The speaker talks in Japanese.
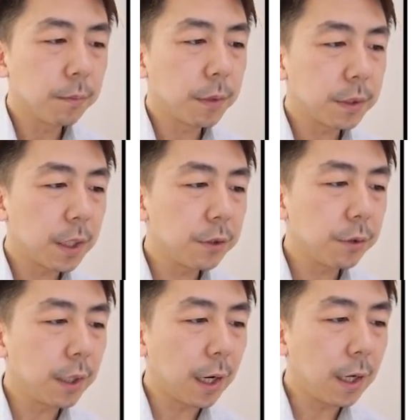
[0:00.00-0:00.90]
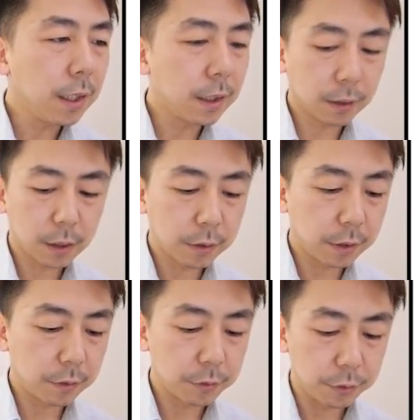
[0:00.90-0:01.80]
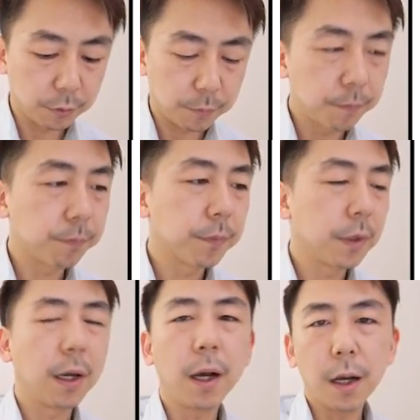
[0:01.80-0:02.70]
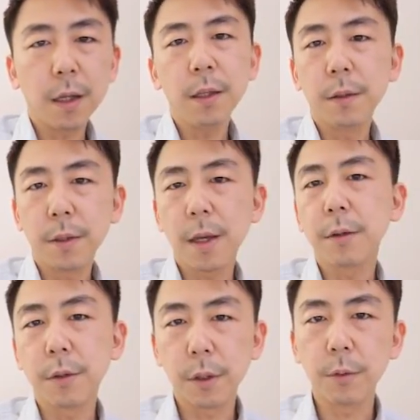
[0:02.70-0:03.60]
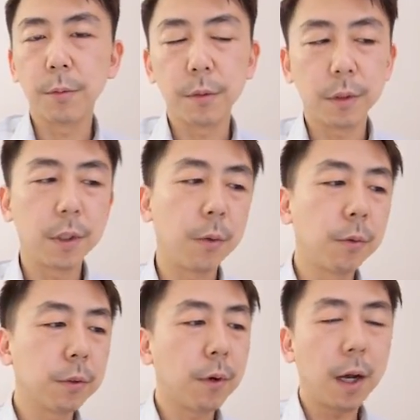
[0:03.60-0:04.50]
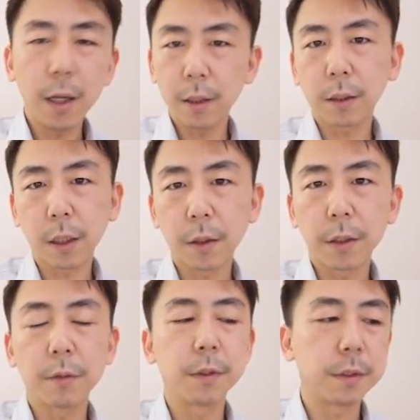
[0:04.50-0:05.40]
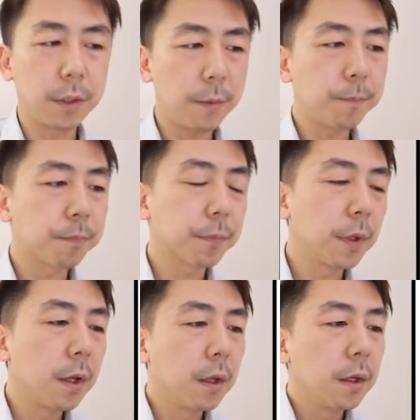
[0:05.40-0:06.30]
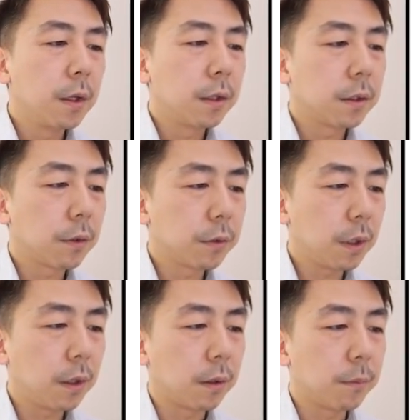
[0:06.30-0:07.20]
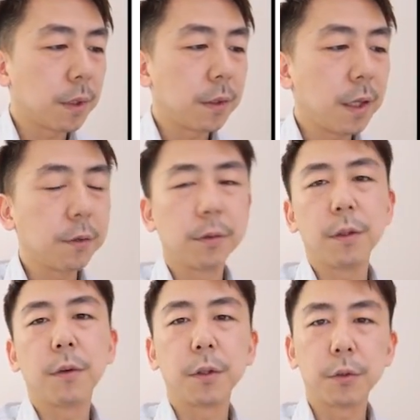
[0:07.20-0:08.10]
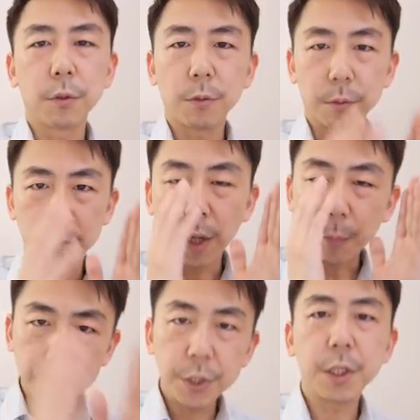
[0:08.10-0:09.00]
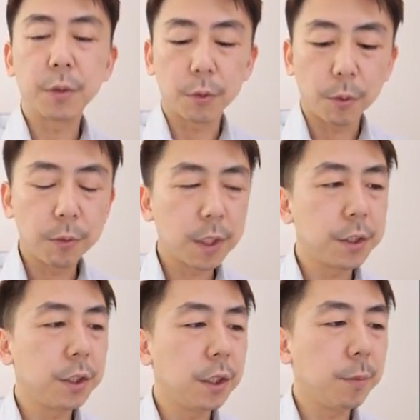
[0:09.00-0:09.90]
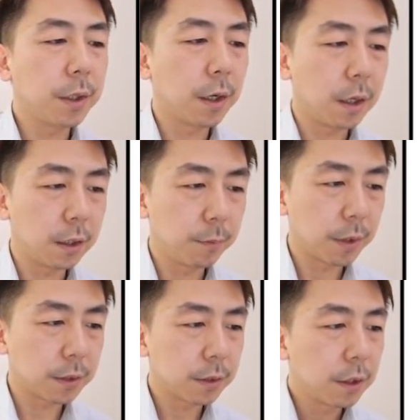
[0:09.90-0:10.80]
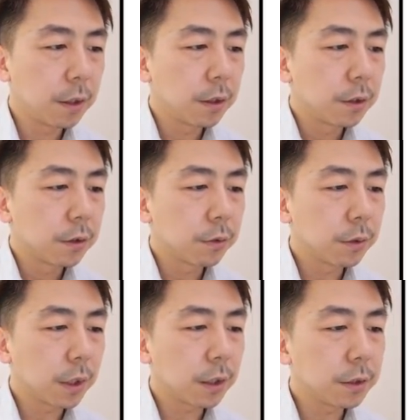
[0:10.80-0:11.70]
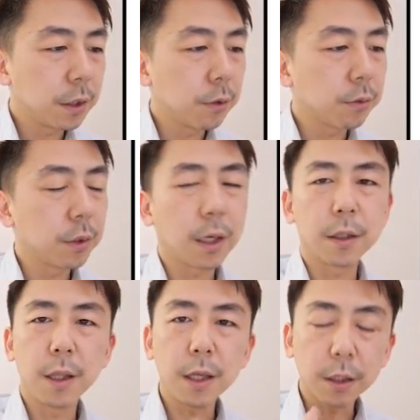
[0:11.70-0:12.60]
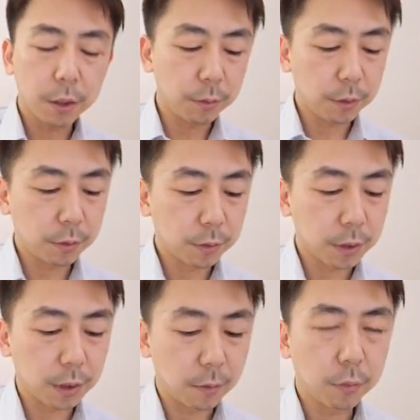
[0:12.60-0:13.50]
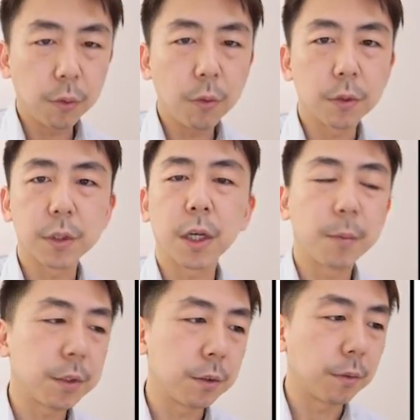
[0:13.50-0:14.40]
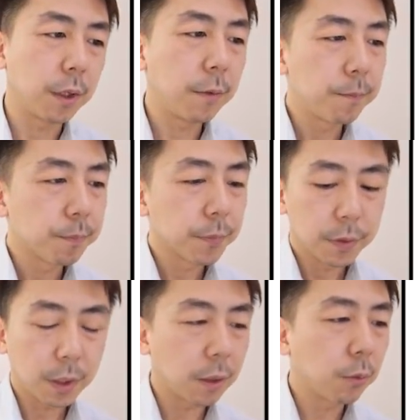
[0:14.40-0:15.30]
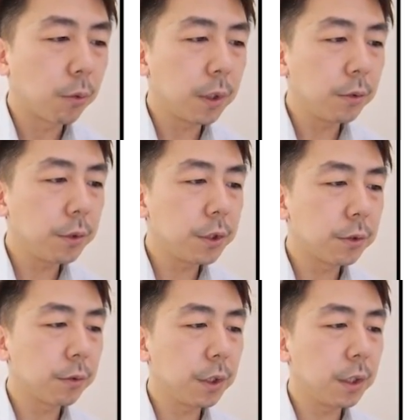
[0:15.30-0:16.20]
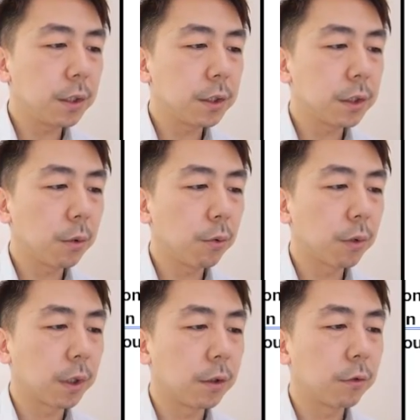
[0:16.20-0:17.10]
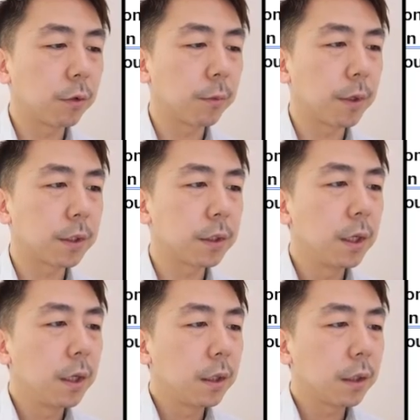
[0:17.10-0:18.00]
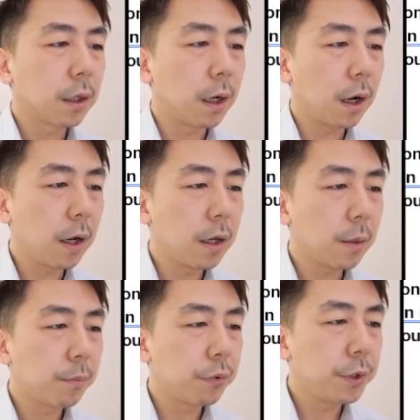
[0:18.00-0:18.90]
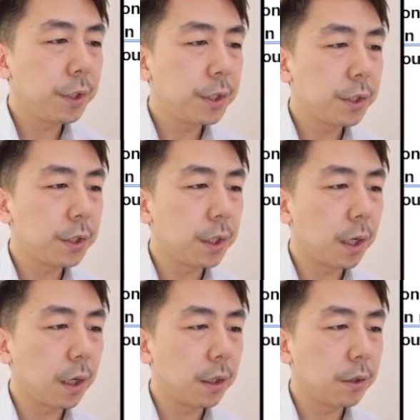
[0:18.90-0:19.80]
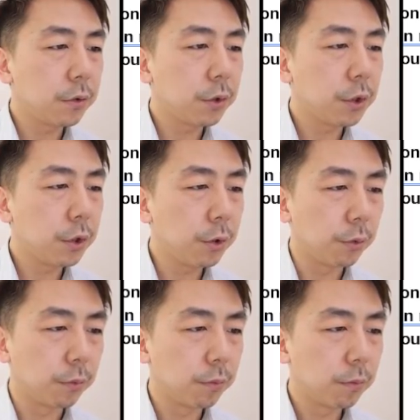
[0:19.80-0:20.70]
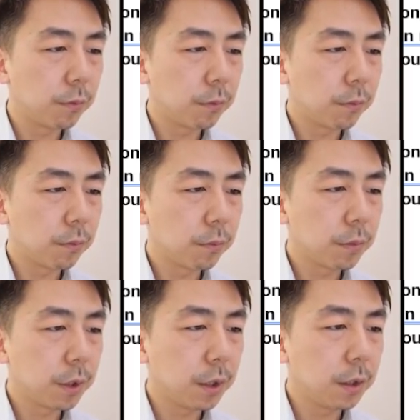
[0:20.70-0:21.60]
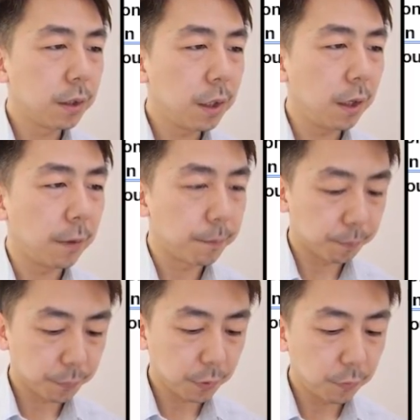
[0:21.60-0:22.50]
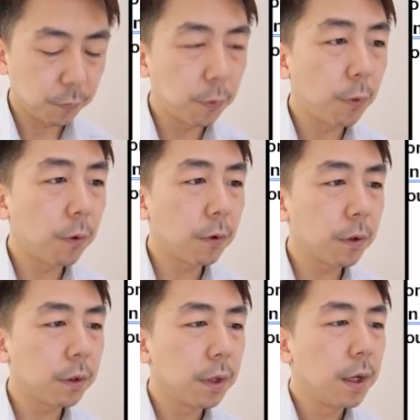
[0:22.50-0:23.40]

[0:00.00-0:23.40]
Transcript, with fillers: ま、最初に愛が隠れてるんですよ I thank you って言って本当は愛が隠れてるんですねなので、まあ、thank っていうのはその appreciate と同じ意味がありますそんな感じでよくだから thank you っていう時に for を使いますよねだからこれと一緒にした方がいいと思いますだから I appreciate you って言って for